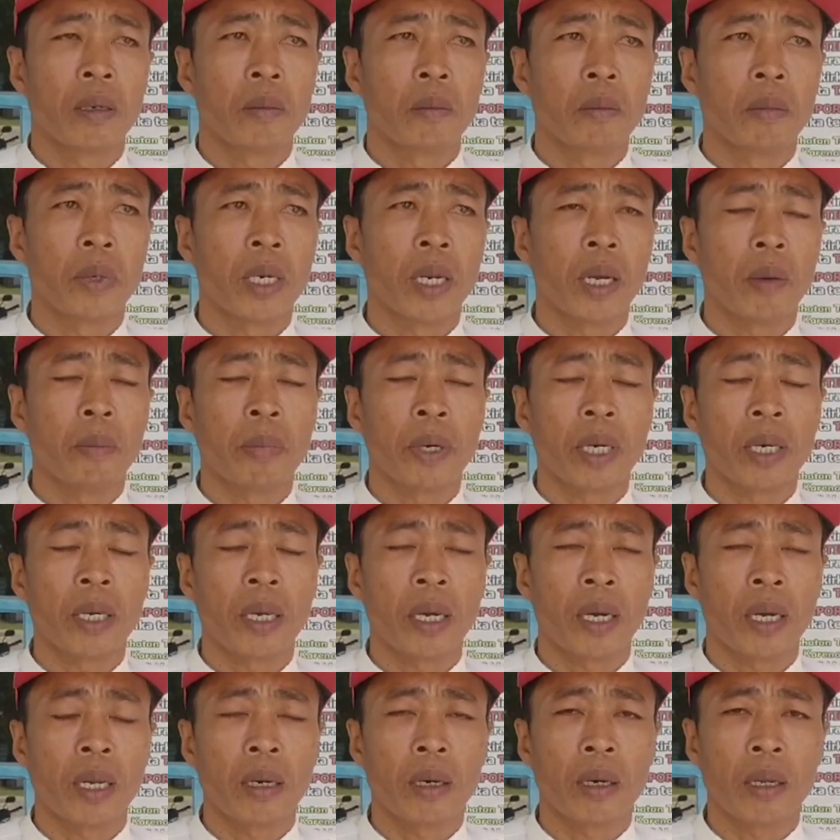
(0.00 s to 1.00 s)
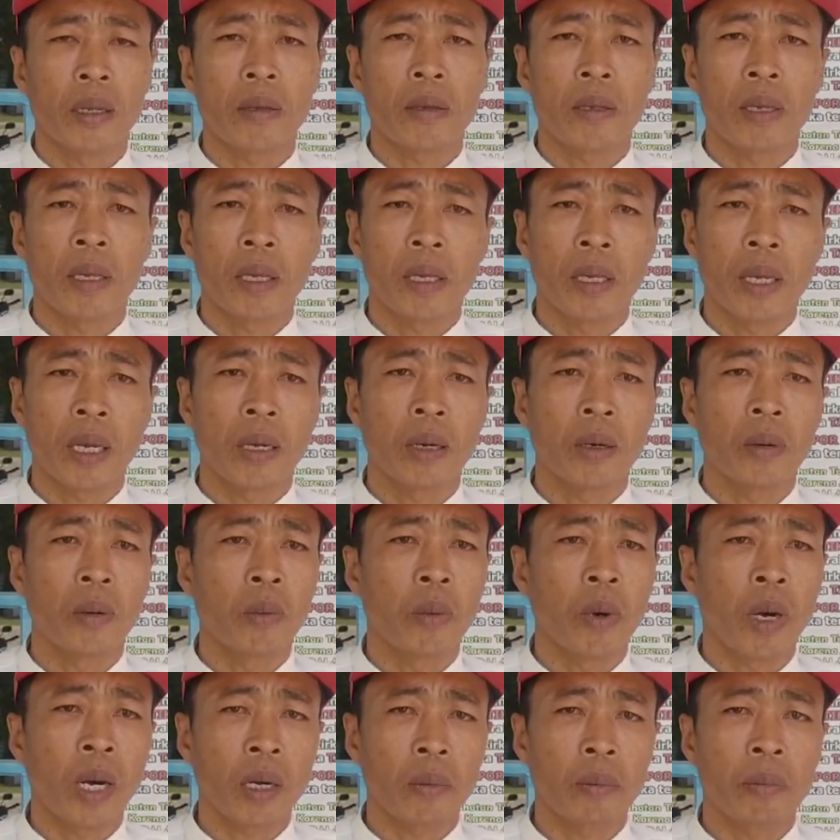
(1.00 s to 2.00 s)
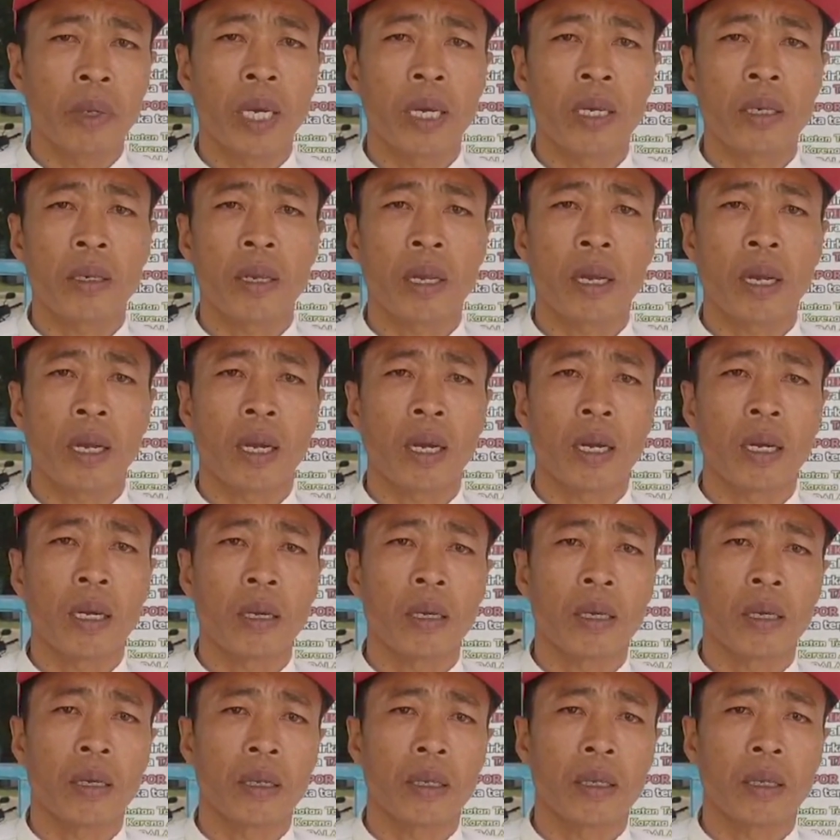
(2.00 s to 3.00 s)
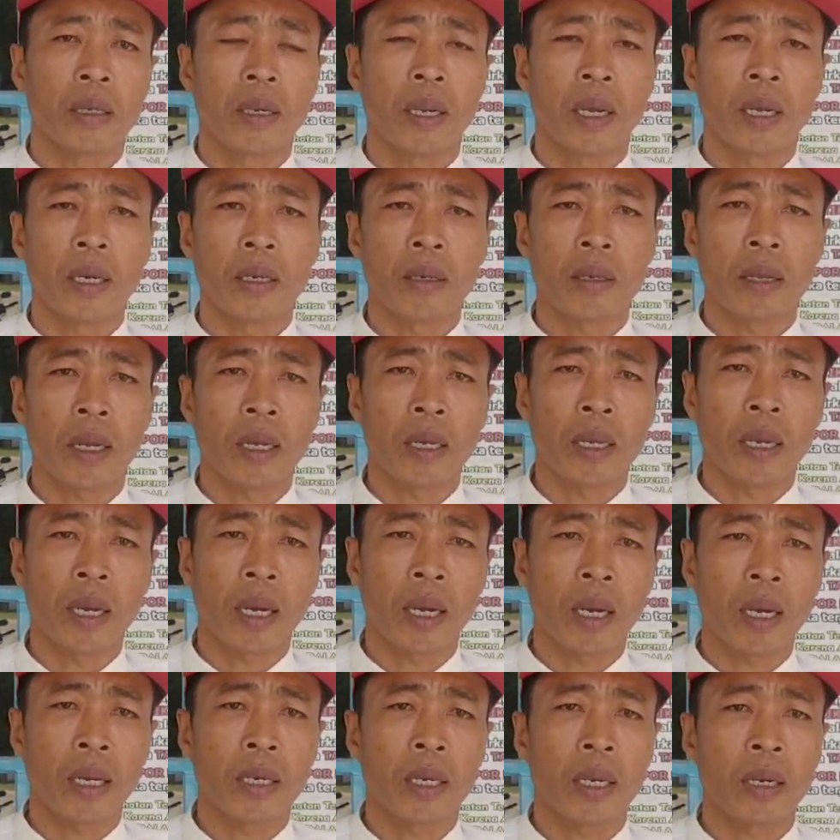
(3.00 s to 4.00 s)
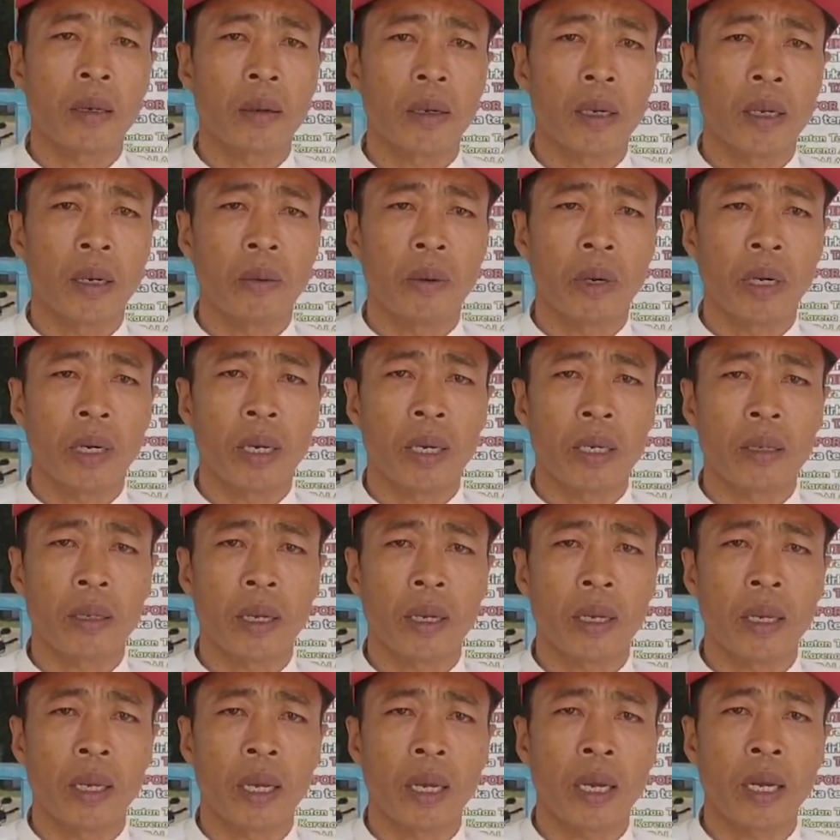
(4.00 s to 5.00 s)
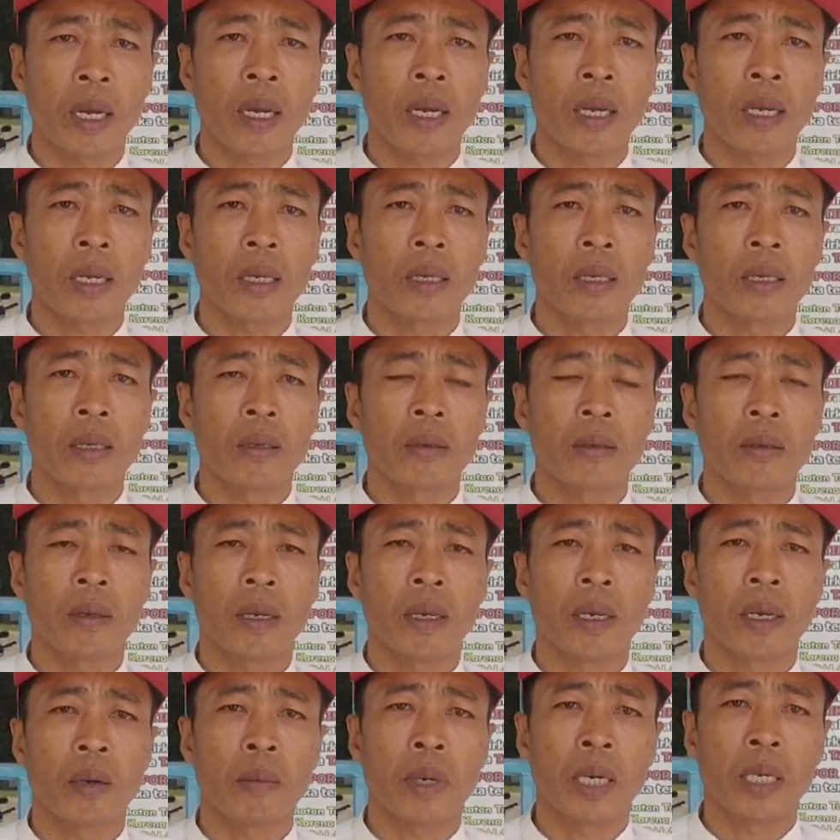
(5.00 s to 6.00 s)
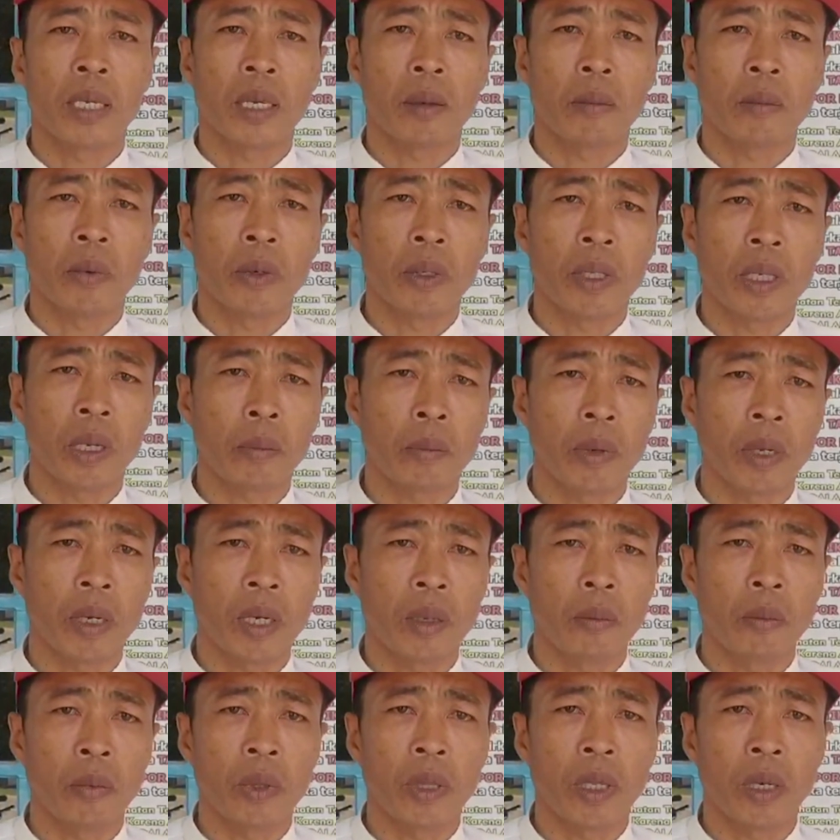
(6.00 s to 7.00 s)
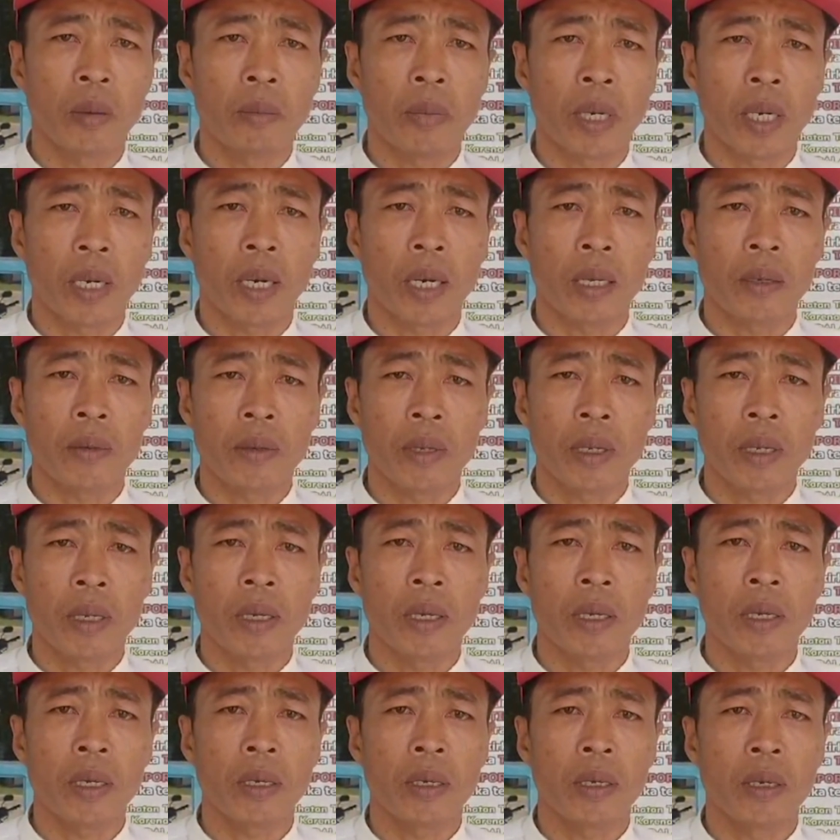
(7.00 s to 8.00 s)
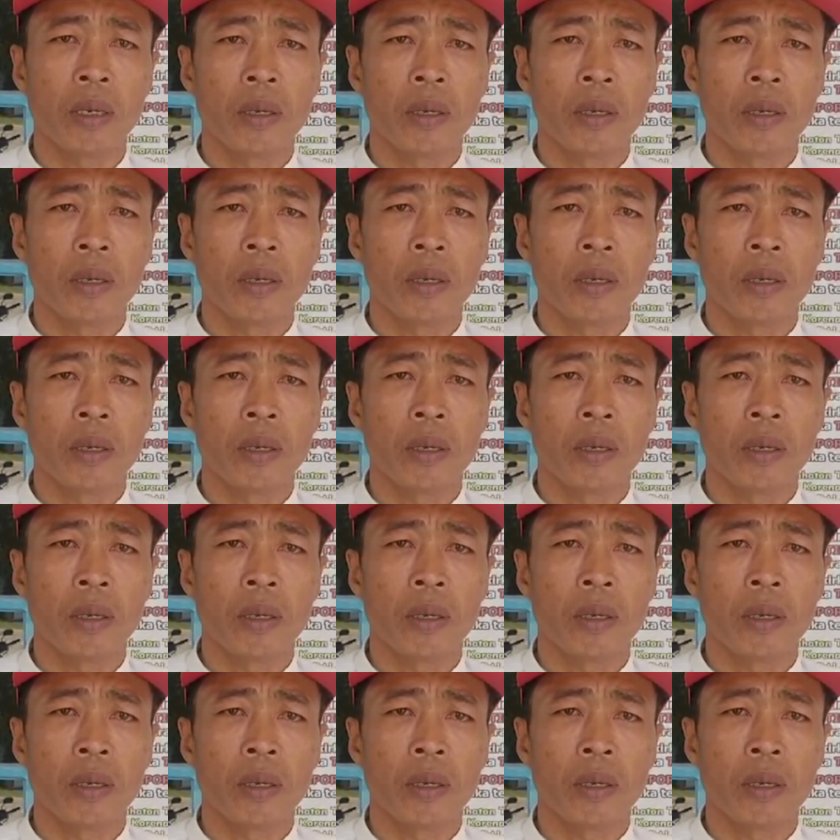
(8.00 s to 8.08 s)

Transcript: mendapatkan rezeki yang luar biasa dari saya dan keluarga saya. Saya banyak mengucapkan ribu terima kasih.